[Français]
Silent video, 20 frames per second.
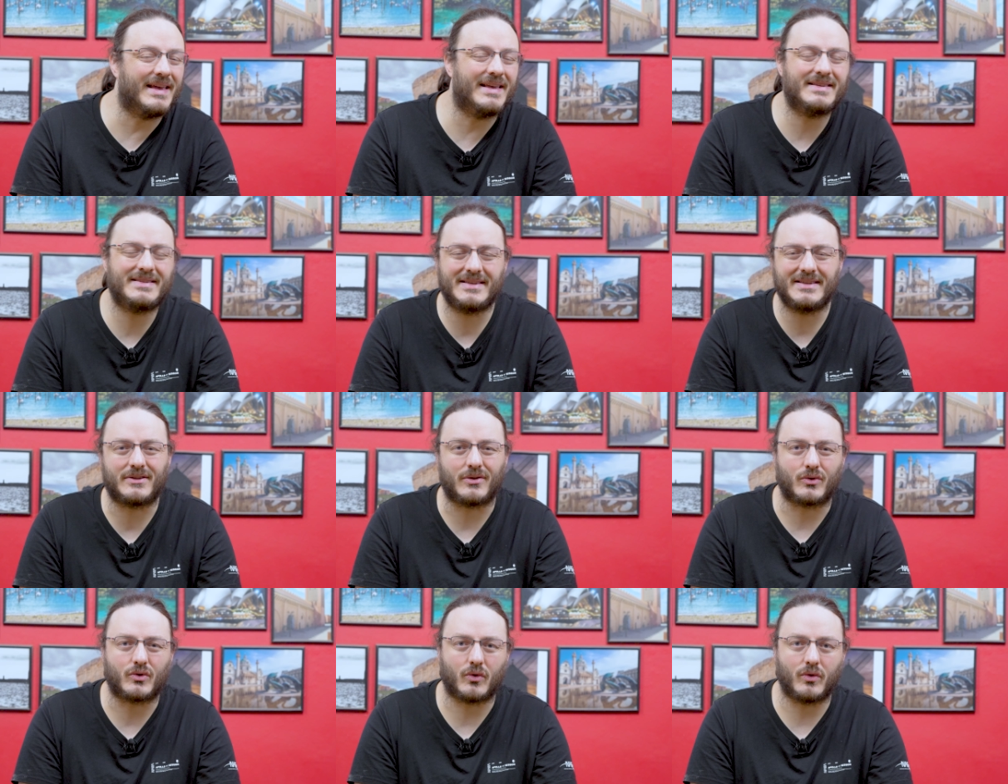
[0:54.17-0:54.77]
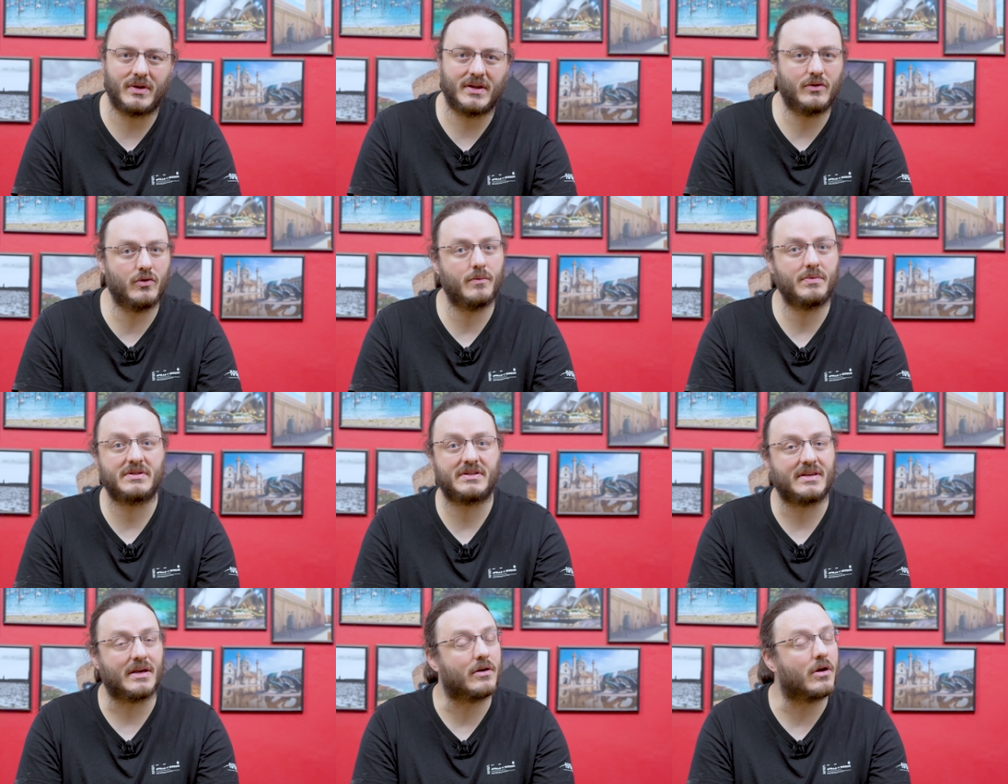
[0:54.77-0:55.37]
hésite entre les deux
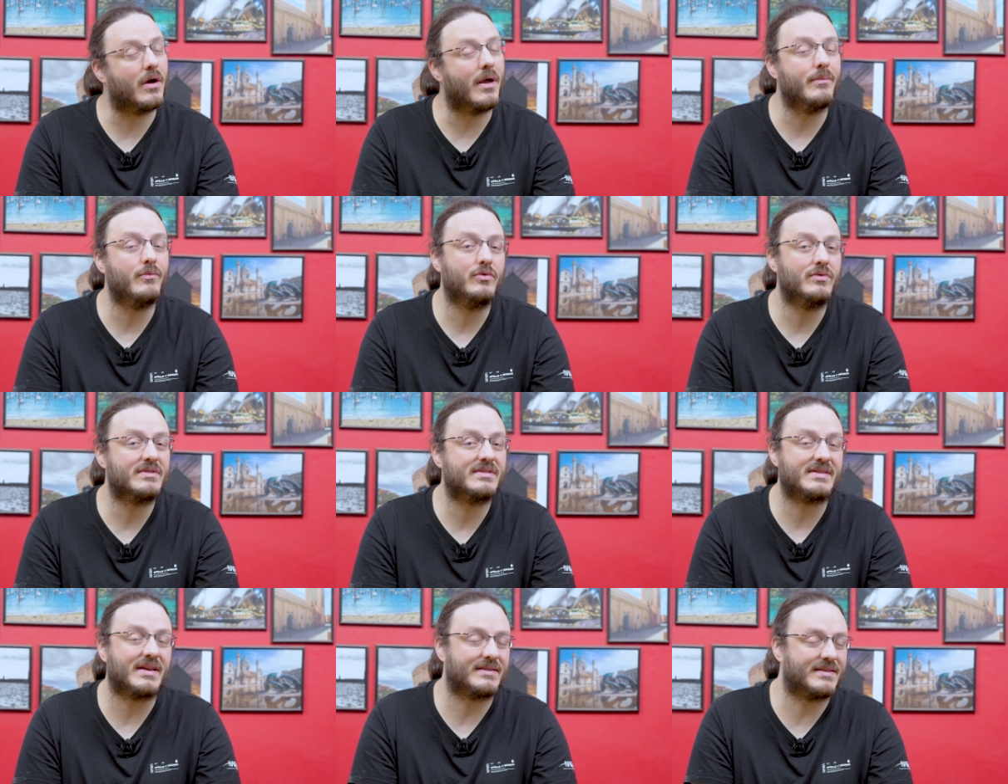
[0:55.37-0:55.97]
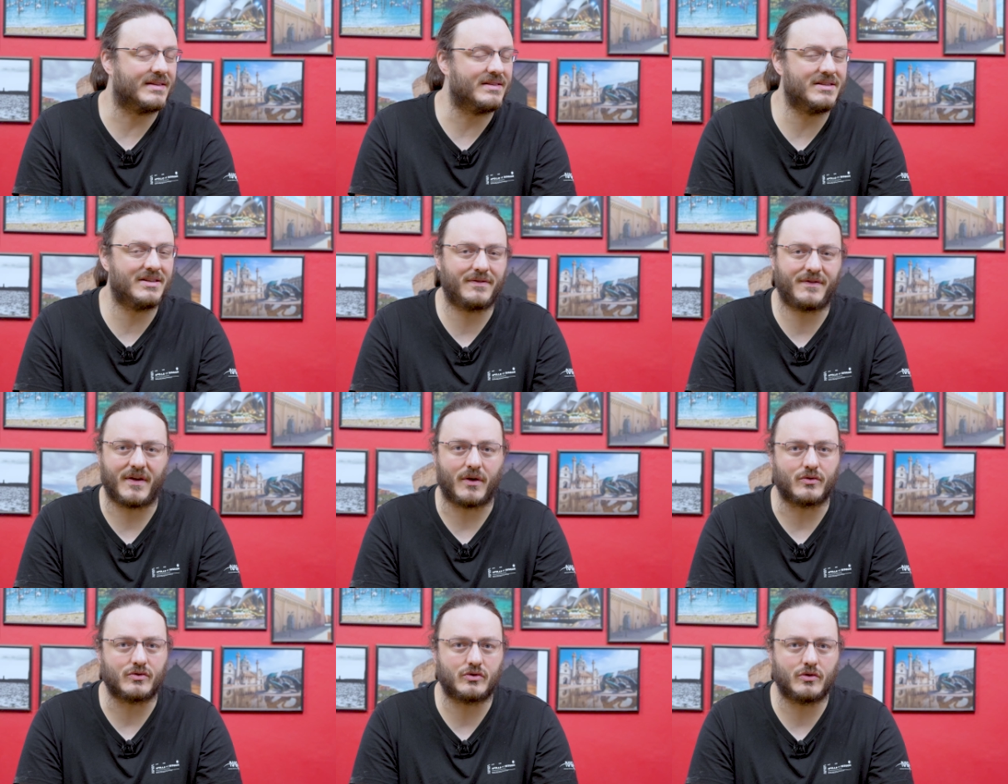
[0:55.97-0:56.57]
puisqu'il y a quand même une certaine
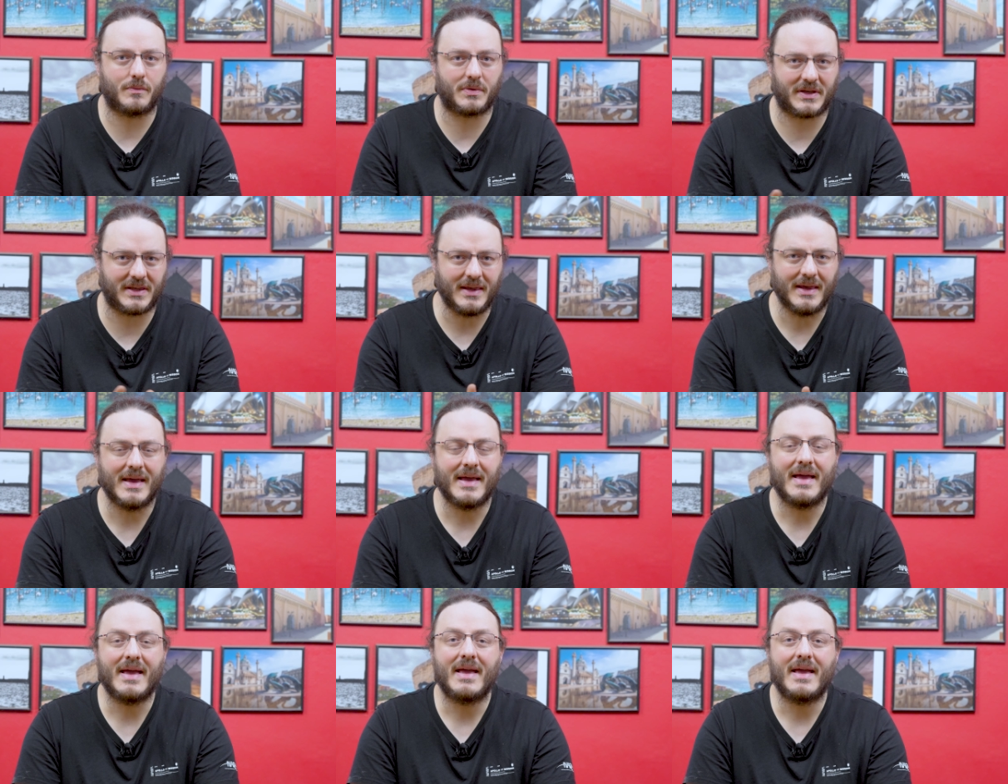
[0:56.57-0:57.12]
différence de prix,